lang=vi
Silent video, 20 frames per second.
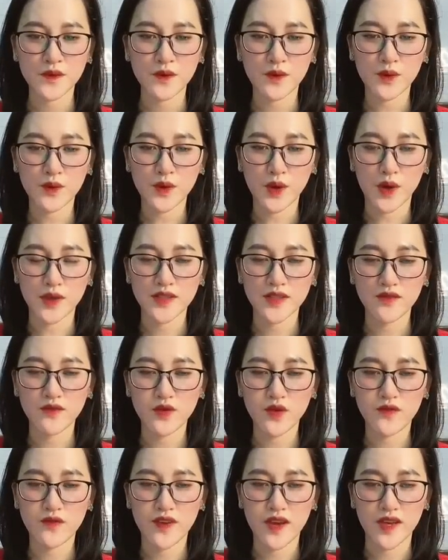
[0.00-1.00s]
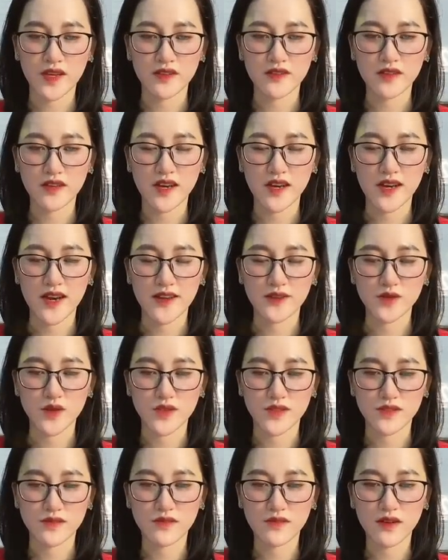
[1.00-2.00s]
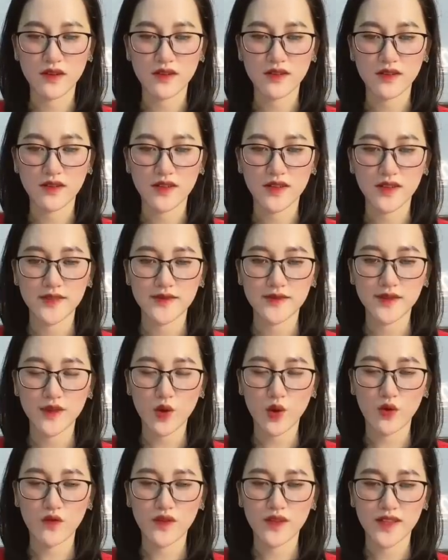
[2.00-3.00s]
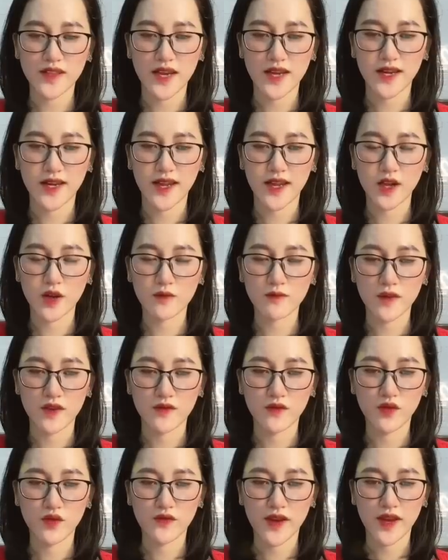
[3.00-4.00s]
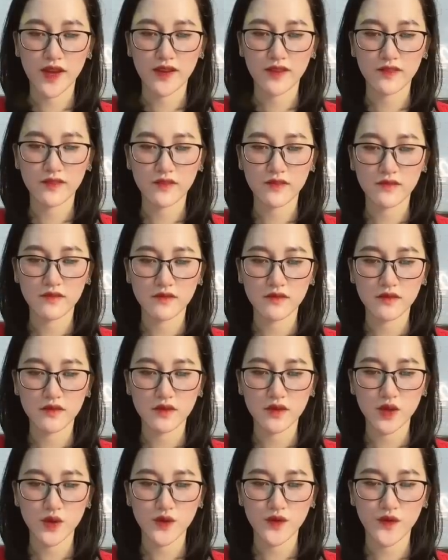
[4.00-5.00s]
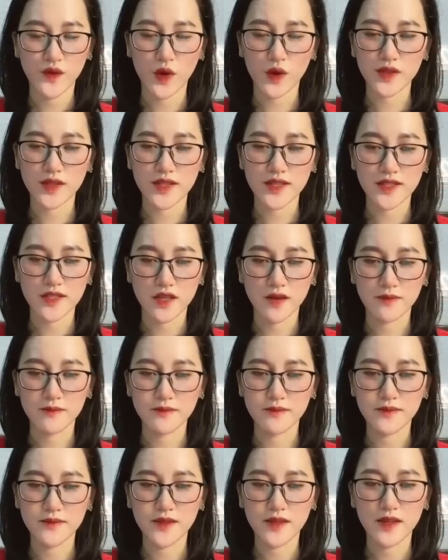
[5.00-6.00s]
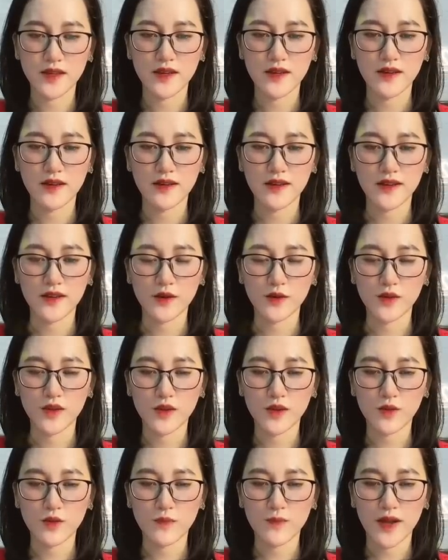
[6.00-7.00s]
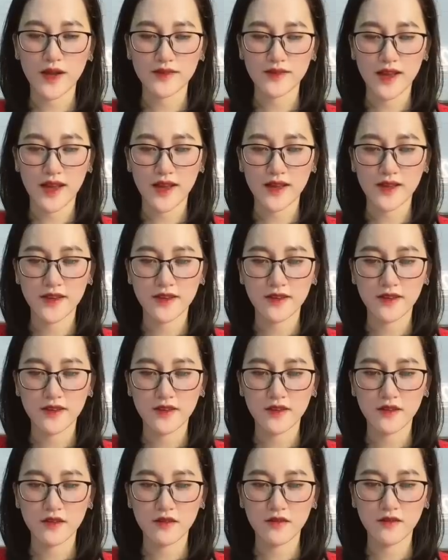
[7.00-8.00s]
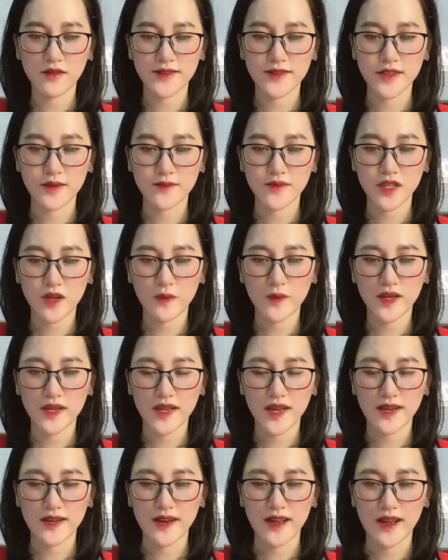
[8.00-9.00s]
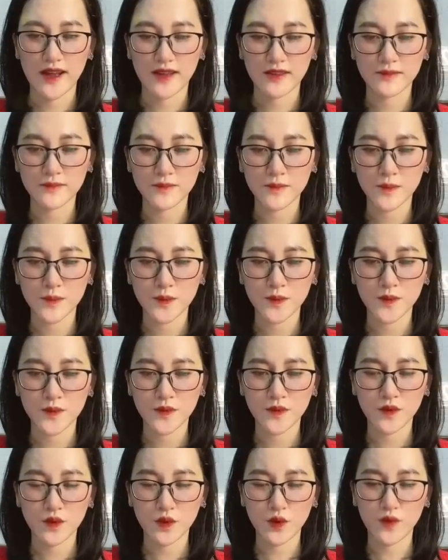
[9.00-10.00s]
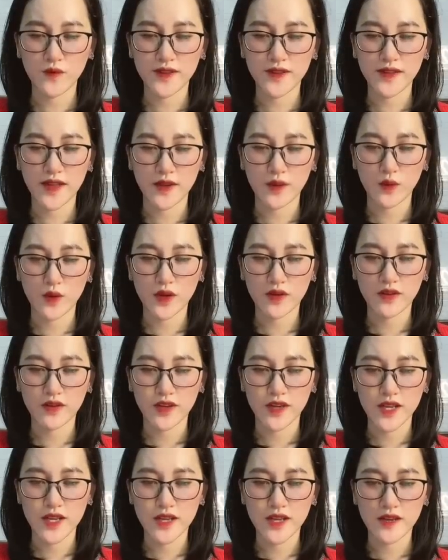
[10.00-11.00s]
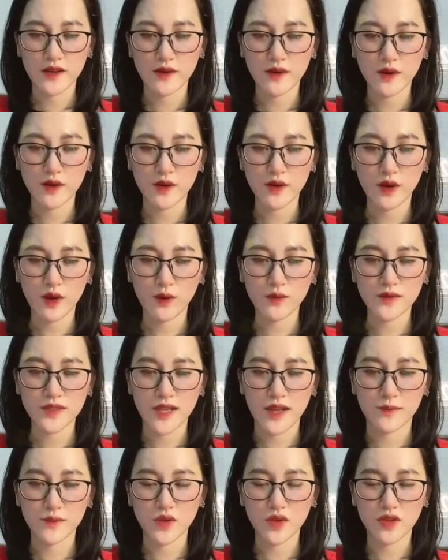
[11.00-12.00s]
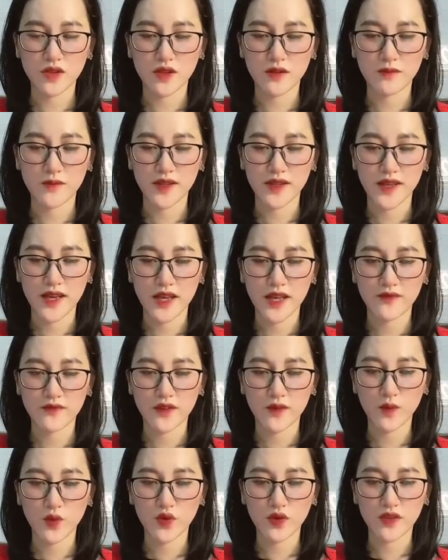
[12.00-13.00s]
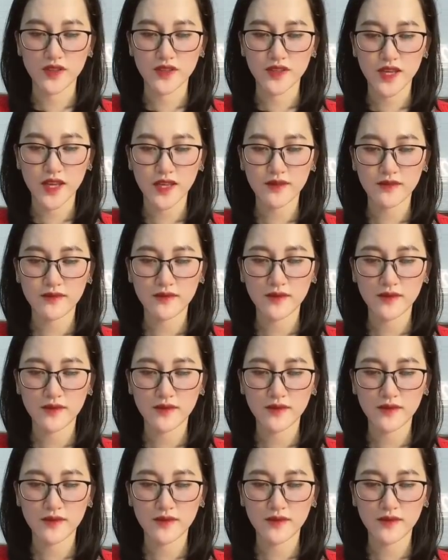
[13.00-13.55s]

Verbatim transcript: Cô nói rất vui vẻ như kể lại chuyện xưa Nhưng cố vị thành lại không mấy vui vẻ Phó tinh trầm Lần đầu tiên cô mang thai Người chăm sóc bên cạnh là hắn Cố vị thành quay người đi Không dám thừa nhận mình ghen với một người chết